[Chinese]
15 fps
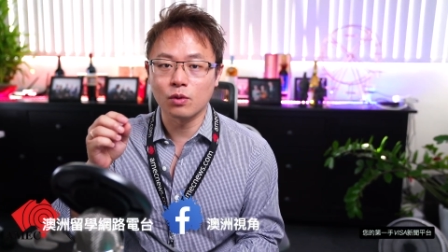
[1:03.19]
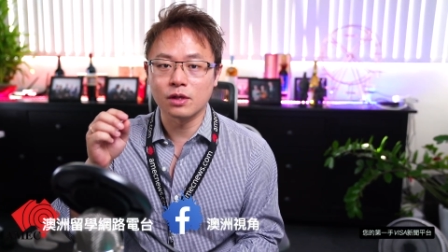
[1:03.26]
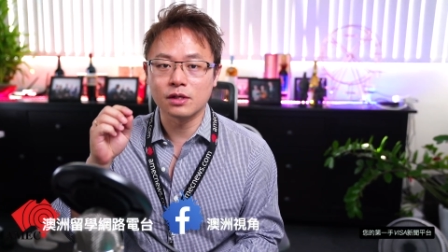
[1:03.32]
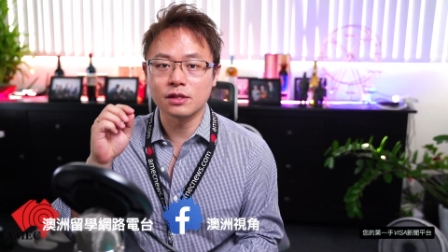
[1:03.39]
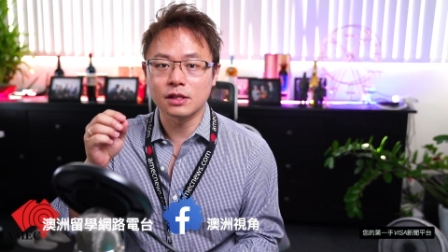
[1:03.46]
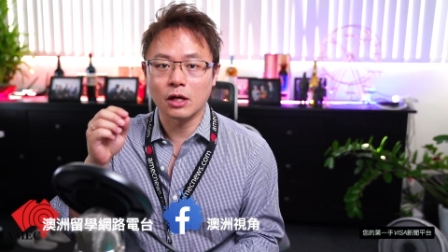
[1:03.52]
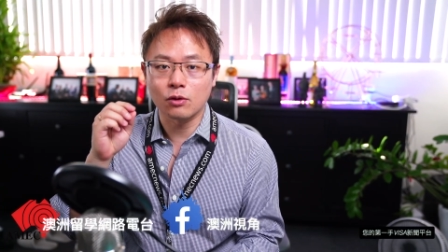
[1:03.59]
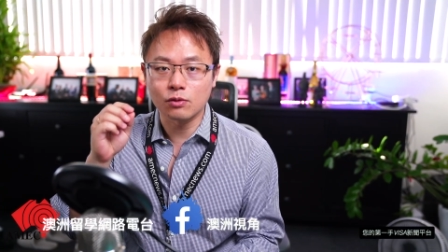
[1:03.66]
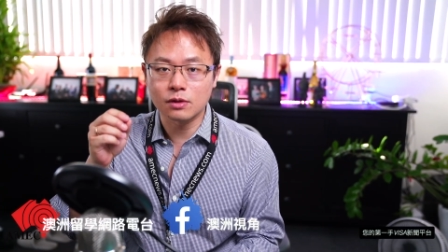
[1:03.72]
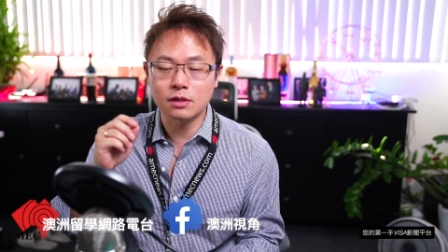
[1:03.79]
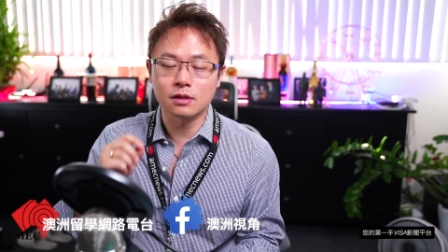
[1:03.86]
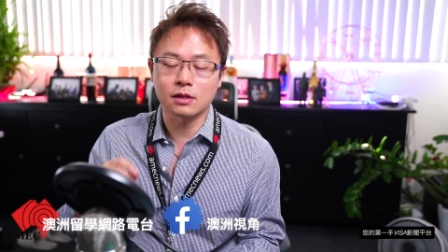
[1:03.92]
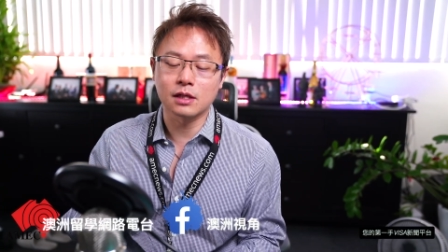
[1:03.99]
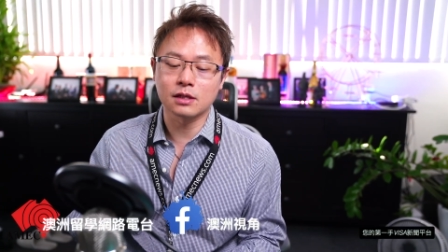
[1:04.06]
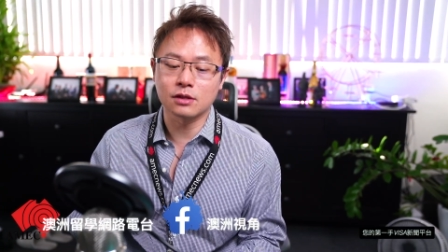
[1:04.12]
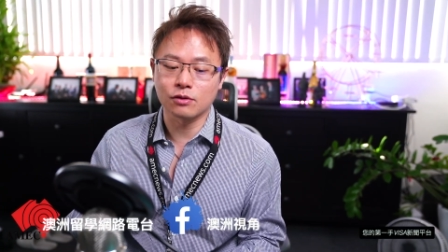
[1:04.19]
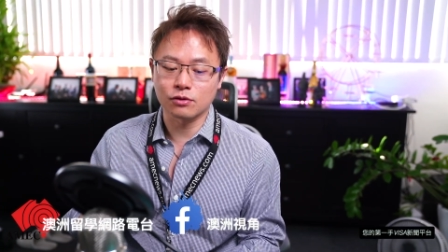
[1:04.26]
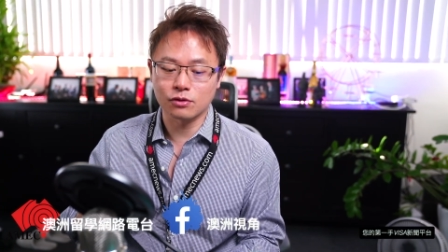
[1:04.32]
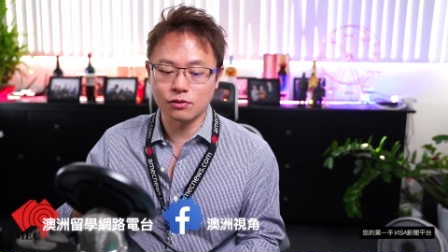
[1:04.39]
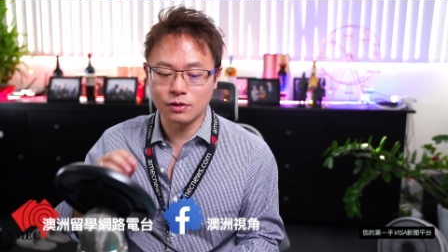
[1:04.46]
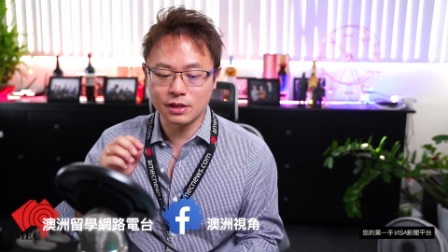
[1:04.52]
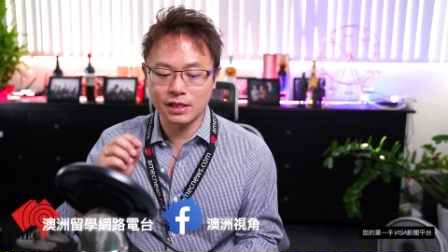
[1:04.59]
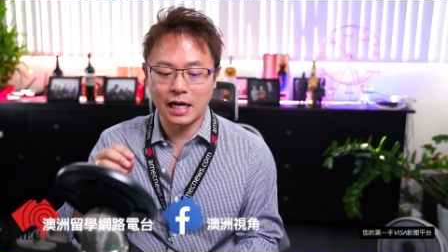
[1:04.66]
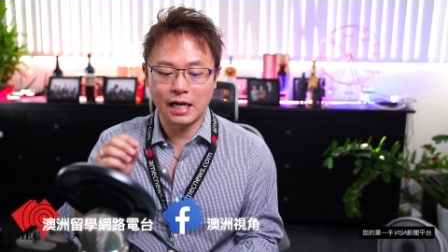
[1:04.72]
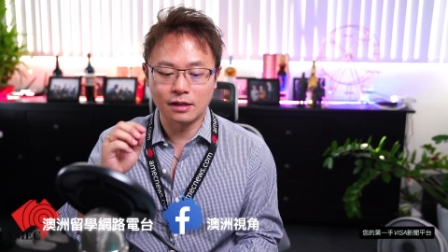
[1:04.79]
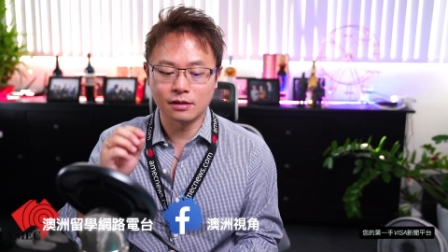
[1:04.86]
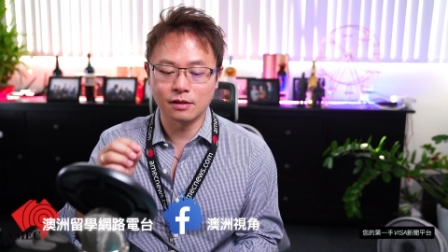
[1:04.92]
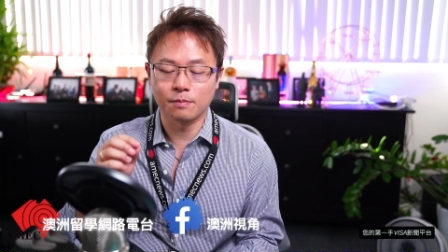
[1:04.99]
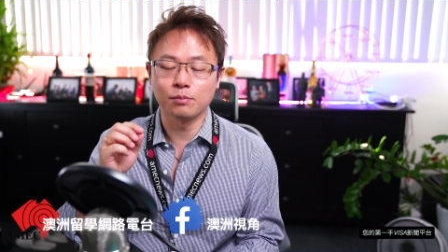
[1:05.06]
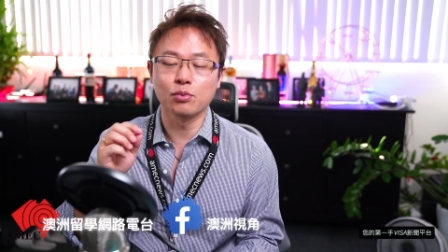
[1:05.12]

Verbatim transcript: 文嚼字，但是有时候讲的